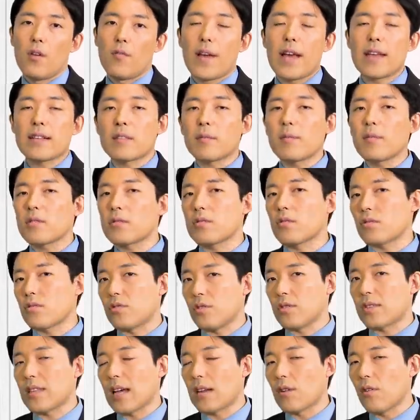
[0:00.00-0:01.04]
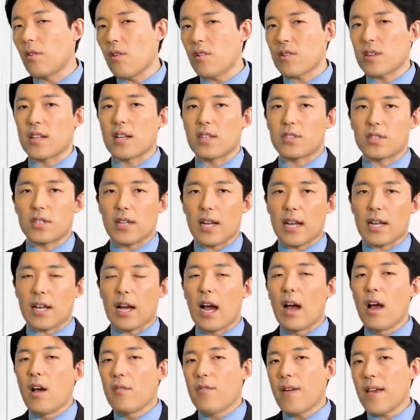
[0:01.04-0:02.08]
Facebook と Twitter の大きな違い
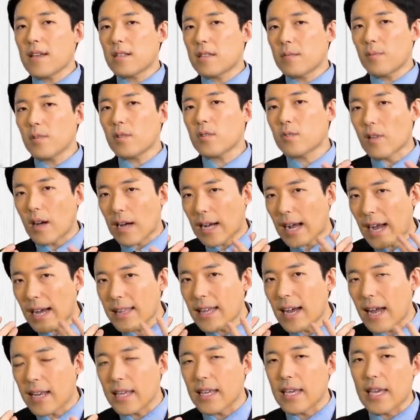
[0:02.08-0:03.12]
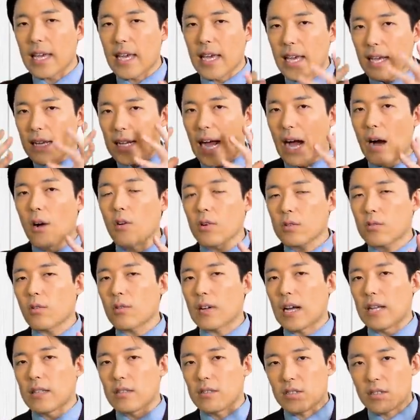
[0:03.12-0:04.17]
が、Facebook はかなり顔と
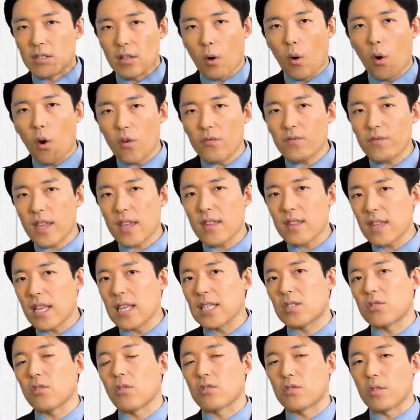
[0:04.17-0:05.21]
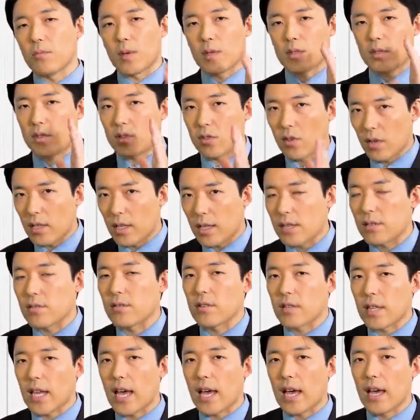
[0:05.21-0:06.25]
か本人認証というものは強いです
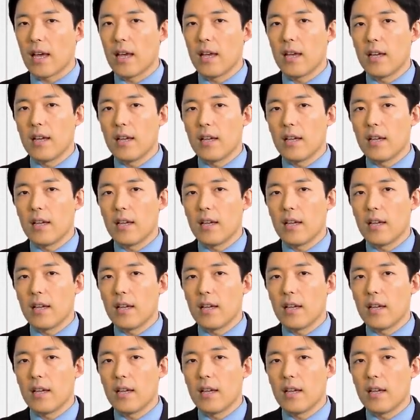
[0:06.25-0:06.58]
よね。